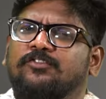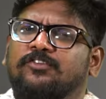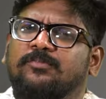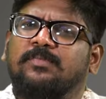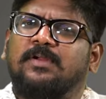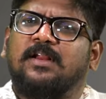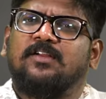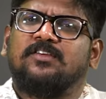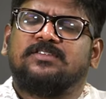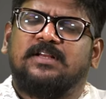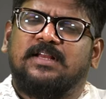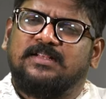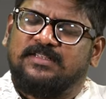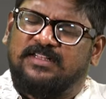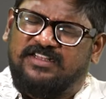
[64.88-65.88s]
యూట్యూబ్లలో
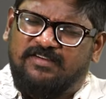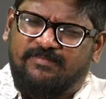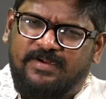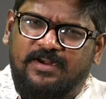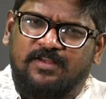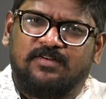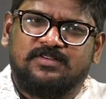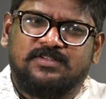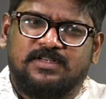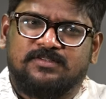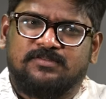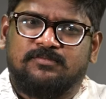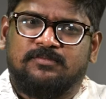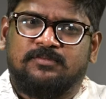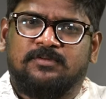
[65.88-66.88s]
చిల్లాచితగా వీడియోలు
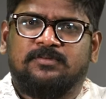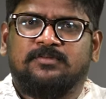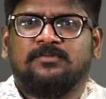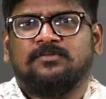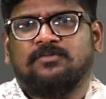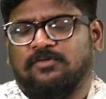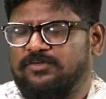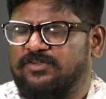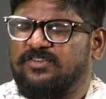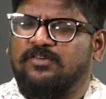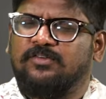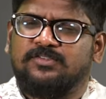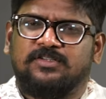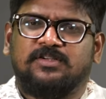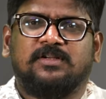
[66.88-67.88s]
చేసుకుంటూ కొంచెం
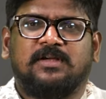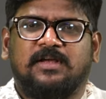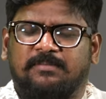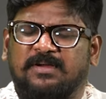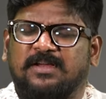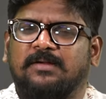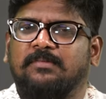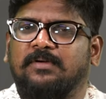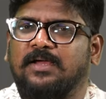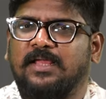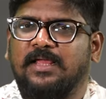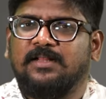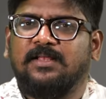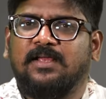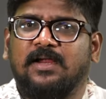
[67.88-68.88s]
కొంచెం క్రమక్రమంగా
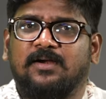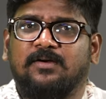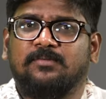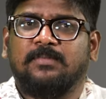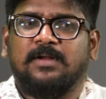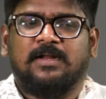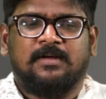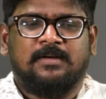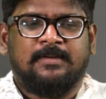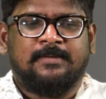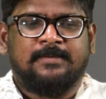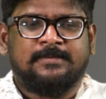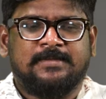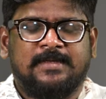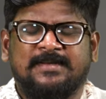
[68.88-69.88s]
ఎదిగాడు మన
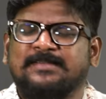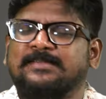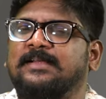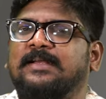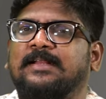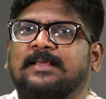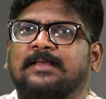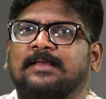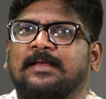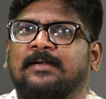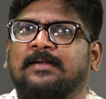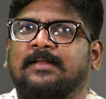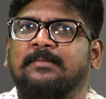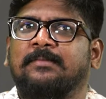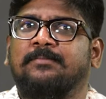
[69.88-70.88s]
సన్ సిటీ
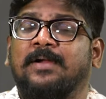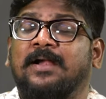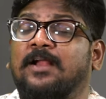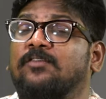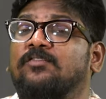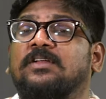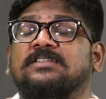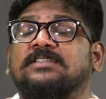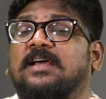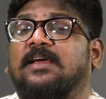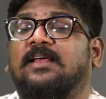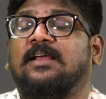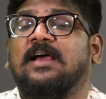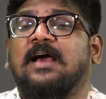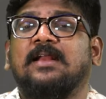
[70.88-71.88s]
అంటే బండ్లగూడ
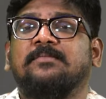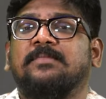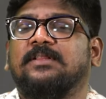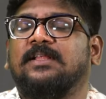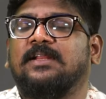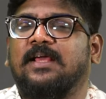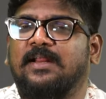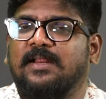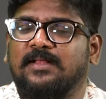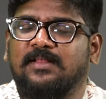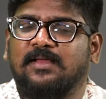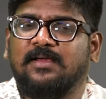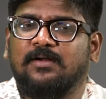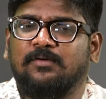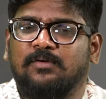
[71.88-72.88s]
జాగిరి కాళీమందిర్ ఏరియా
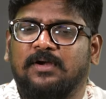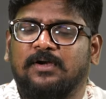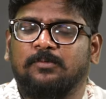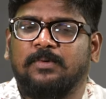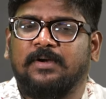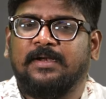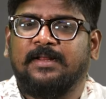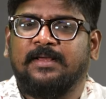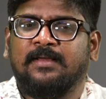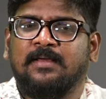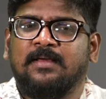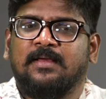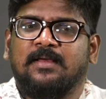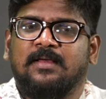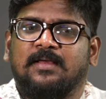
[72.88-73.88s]
దగ్గర ఉన్నటువంటి
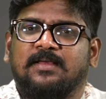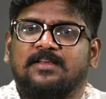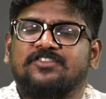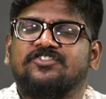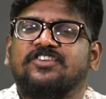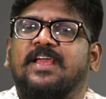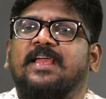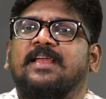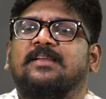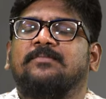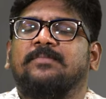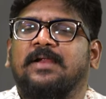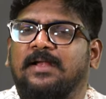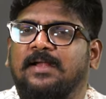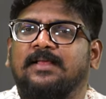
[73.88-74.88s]
జైన్
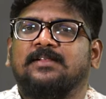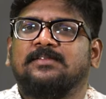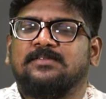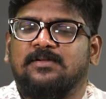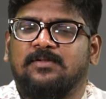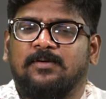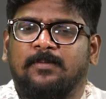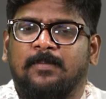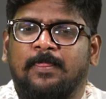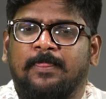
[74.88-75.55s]
బిల్డింగ్స్లో